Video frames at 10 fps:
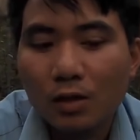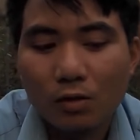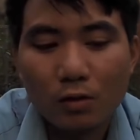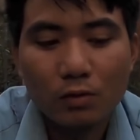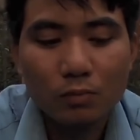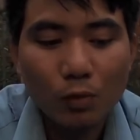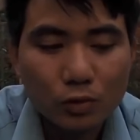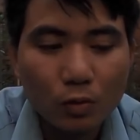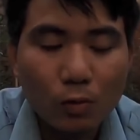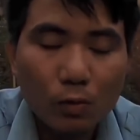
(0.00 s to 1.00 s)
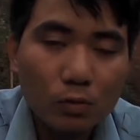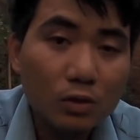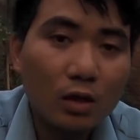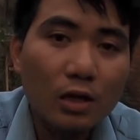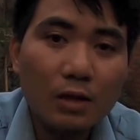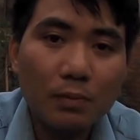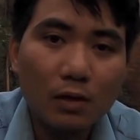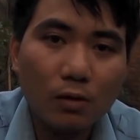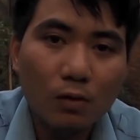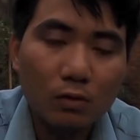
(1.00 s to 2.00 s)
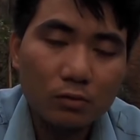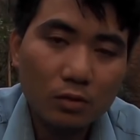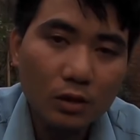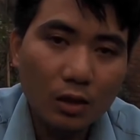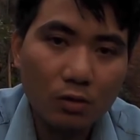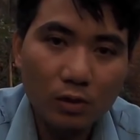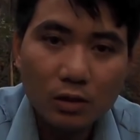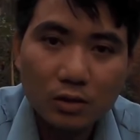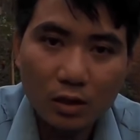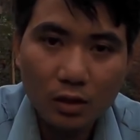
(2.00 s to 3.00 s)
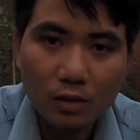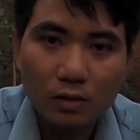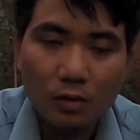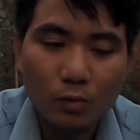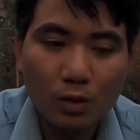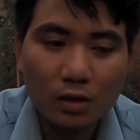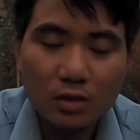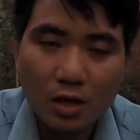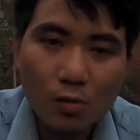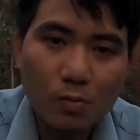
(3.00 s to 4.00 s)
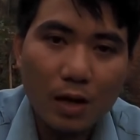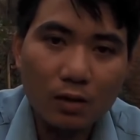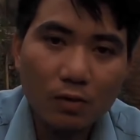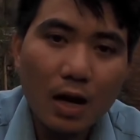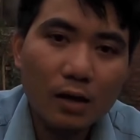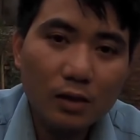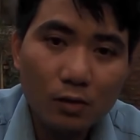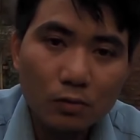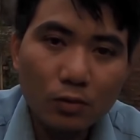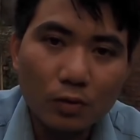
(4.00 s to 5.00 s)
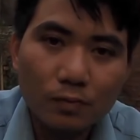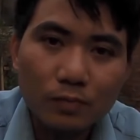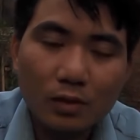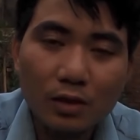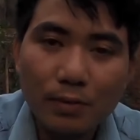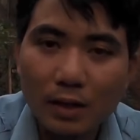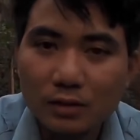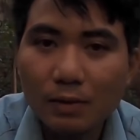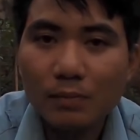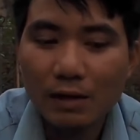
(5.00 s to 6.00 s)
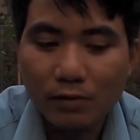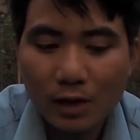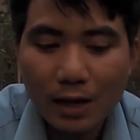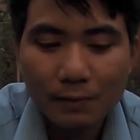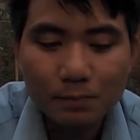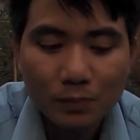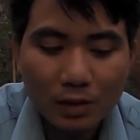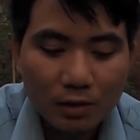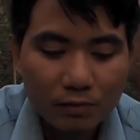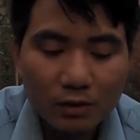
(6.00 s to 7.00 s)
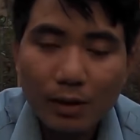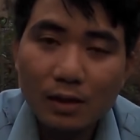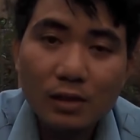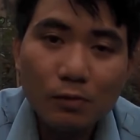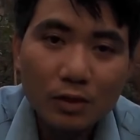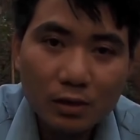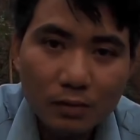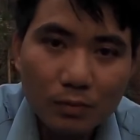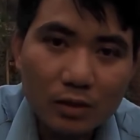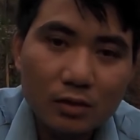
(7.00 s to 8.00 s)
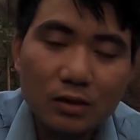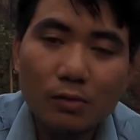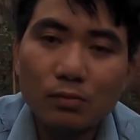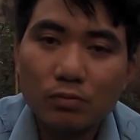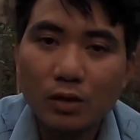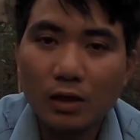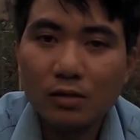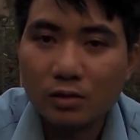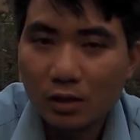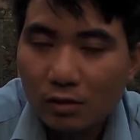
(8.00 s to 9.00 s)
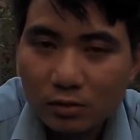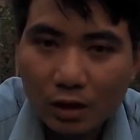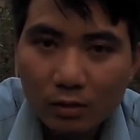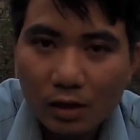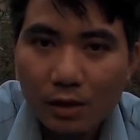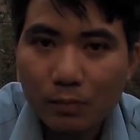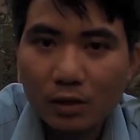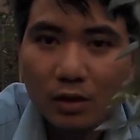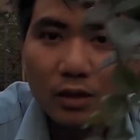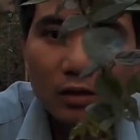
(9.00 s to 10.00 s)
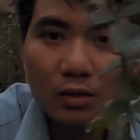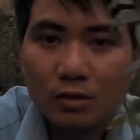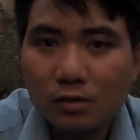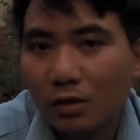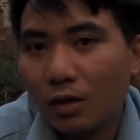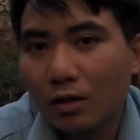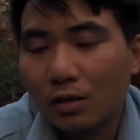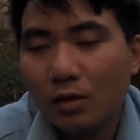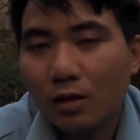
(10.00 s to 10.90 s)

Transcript: Còn một số những cây mà nó thứ nhất là nó ít dễ hoặc cái rễ của bạn nó đang yếu rồi thì các bạn dâm lại vào cát và các bạn lưu ý mình trong cái tờ giấy hướng dẫn là mình ghi từ uh,